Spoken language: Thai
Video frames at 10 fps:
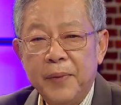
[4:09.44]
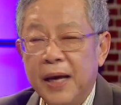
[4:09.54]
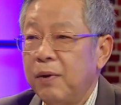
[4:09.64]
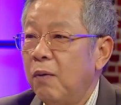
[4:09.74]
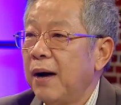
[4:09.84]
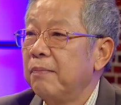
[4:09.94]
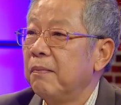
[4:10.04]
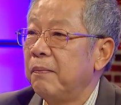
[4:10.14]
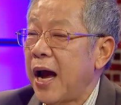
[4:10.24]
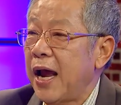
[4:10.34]
เปลี่ยนเพราะว่า
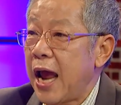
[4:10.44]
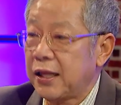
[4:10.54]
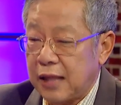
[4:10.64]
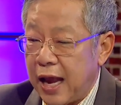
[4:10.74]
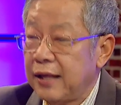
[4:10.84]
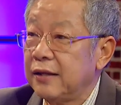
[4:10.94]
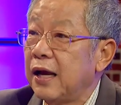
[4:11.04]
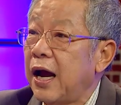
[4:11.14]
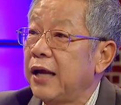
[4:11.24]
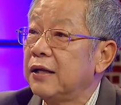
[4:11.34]

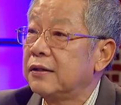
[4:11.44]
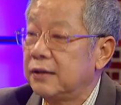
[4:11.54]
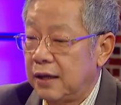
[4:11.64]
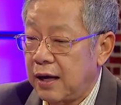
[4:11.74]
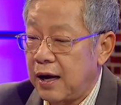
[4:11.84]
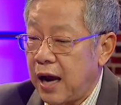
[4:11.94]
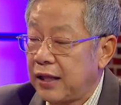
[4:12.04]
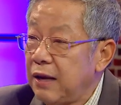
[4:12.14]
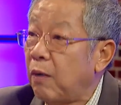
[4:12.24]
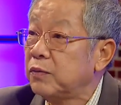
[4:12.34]
ไอ้
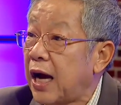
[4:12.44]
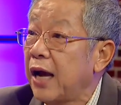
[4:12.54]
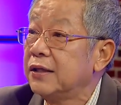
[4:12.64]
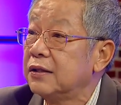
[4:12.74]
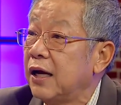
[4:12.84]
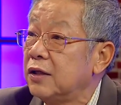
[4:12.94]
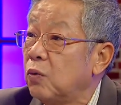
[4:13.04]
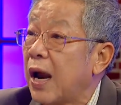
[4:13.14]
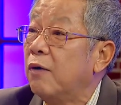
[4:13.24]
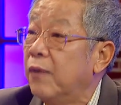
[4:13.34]
ที่ผมใช้
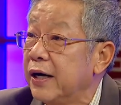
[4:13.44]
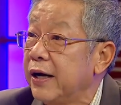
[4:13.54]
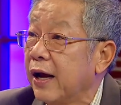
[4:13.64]
จุฬาเวิร์ด